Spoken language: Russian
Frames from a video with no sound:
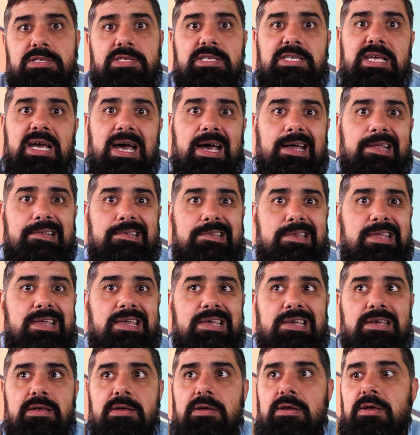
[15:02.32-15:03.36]
я
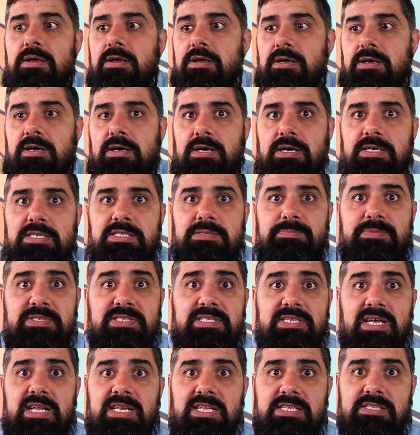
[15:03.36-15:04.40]
не а,
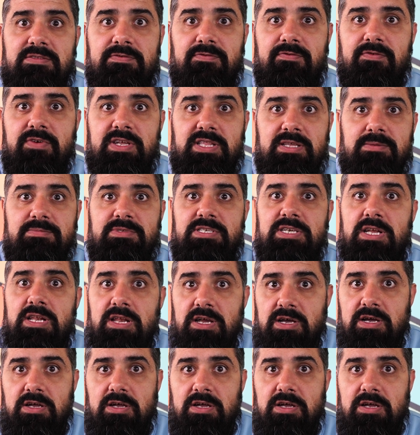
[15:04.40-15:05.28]
специалист в этом деле,